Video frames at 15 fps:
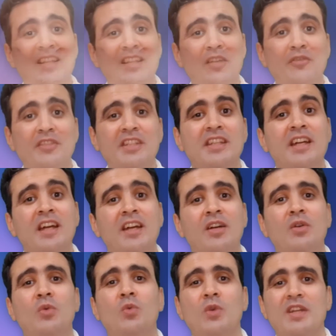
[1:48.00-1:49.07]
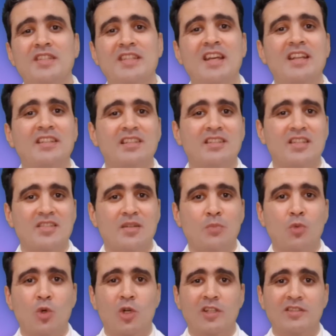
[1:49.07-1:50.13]
التفتيح وإزالة
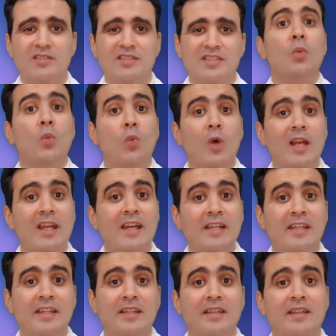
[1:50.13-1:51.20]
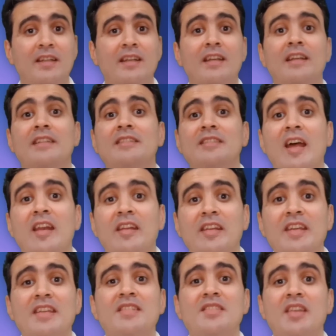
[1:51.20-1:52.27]
التصبغات ولكن
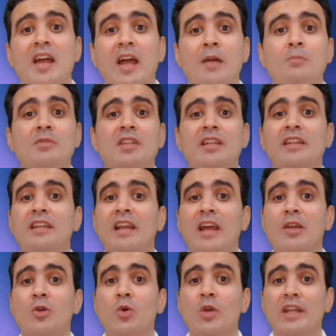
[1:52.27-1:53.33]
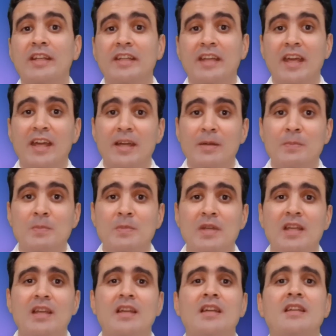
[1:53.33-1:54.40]
تركيز حمض الجلايكوليك كام؟
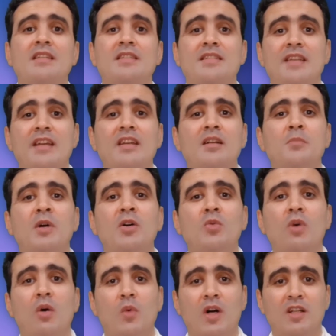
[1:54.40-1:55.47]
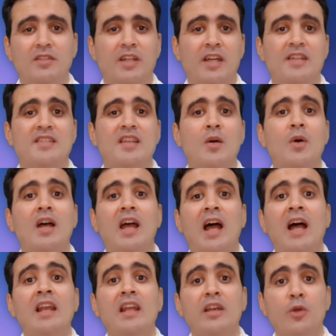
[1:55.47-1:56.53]
زي ما هو واضح سواء
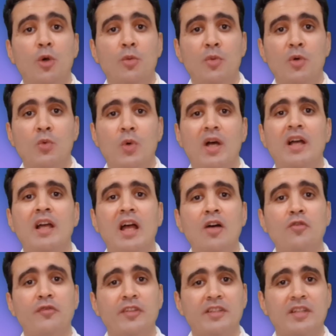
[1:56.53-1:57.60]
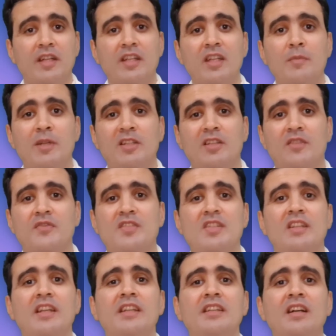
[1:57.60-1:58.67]
على العبوة أو في التركيبة
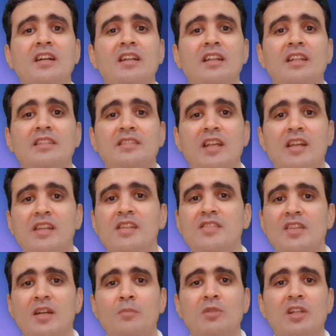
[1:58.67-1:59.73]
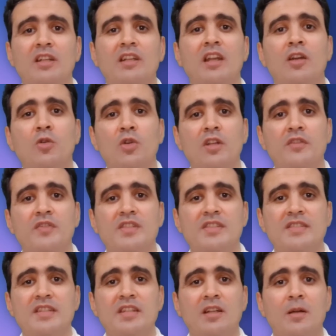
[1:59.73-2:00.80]
التفصيلية تركيز حمض الجلايكوليك في
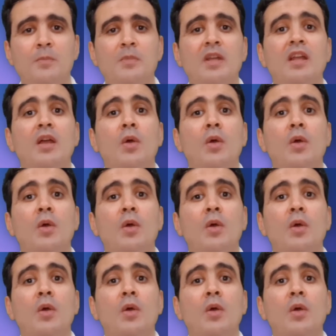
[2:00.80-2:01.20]
السيرم